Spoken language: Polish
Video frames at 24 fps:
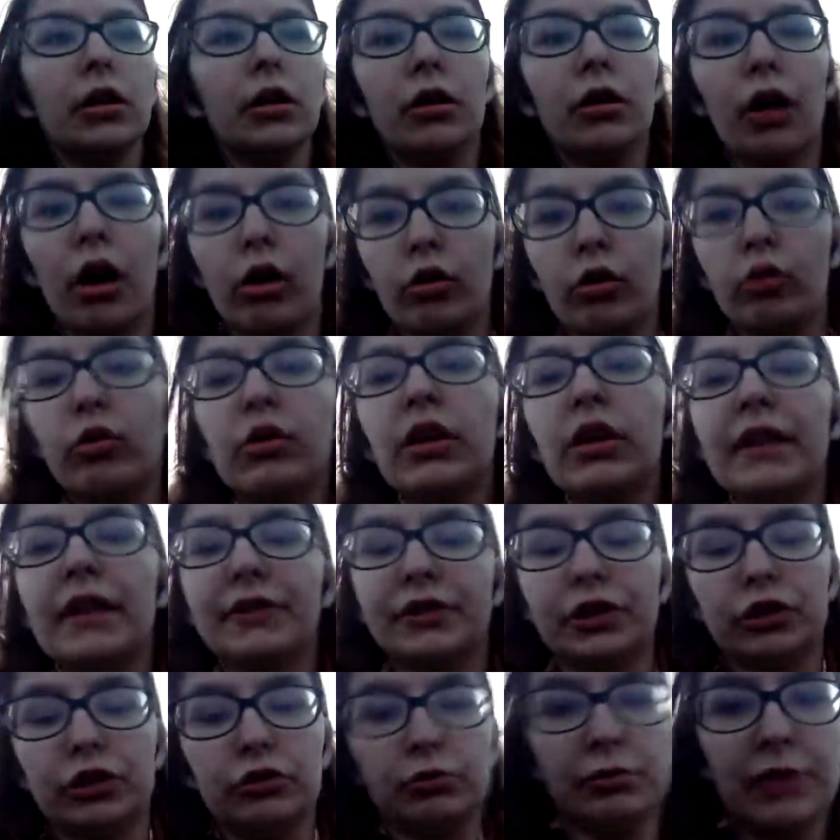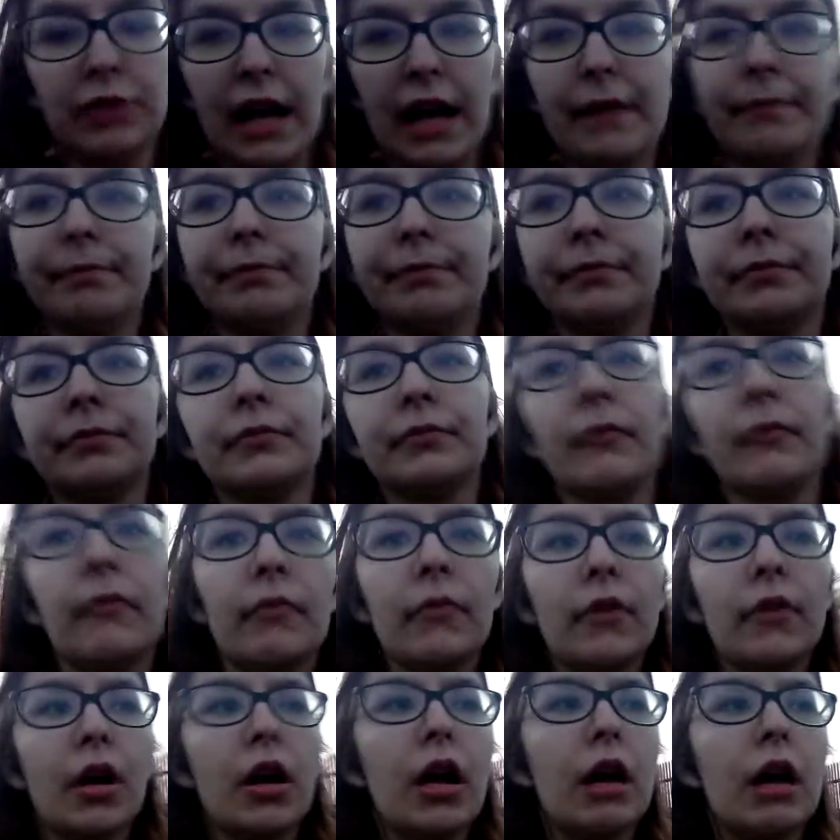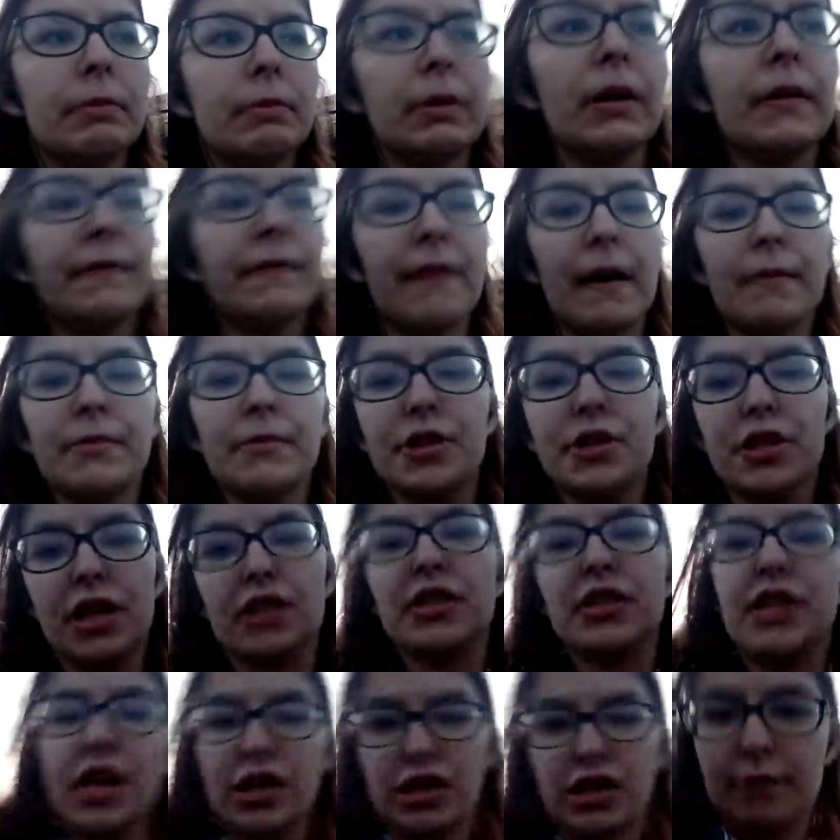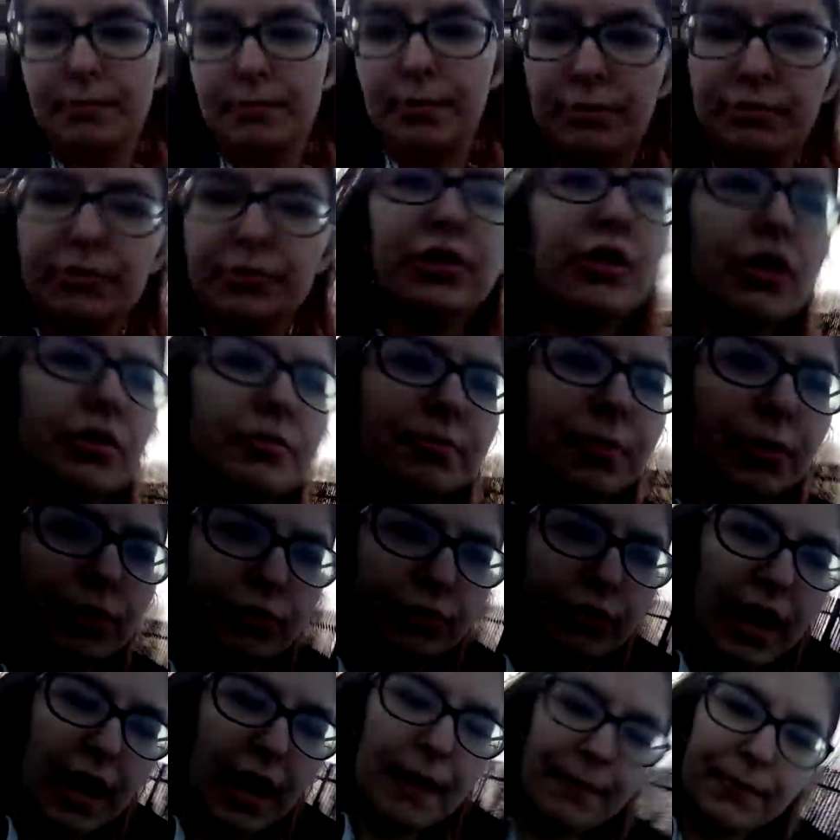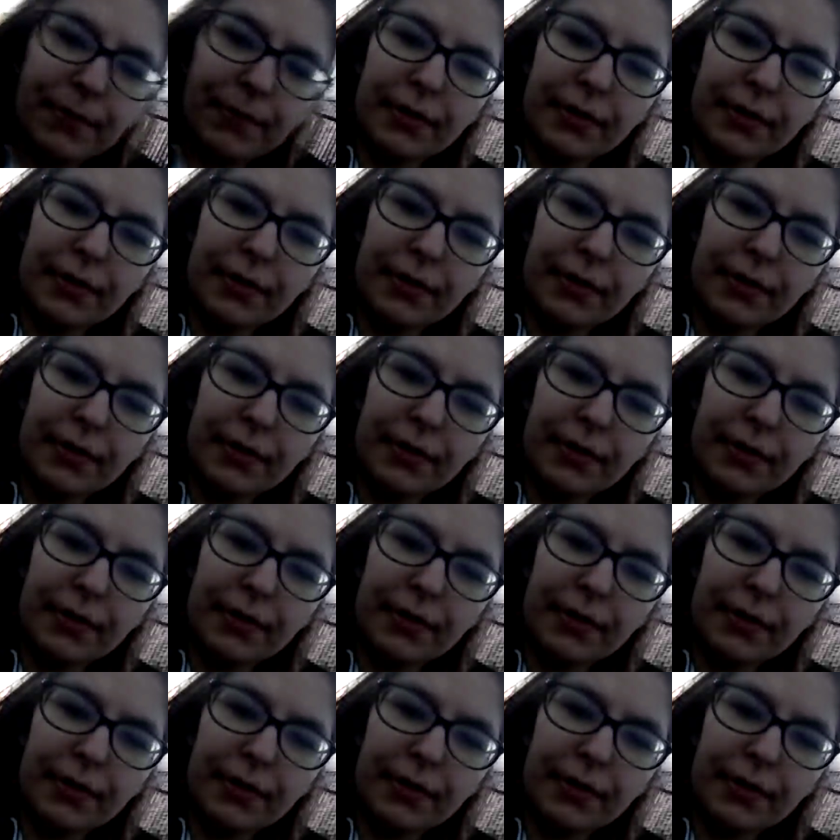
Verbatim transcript: Ogólnie w sumie powiem Wam, że się cieszę, bo mi to imponuje,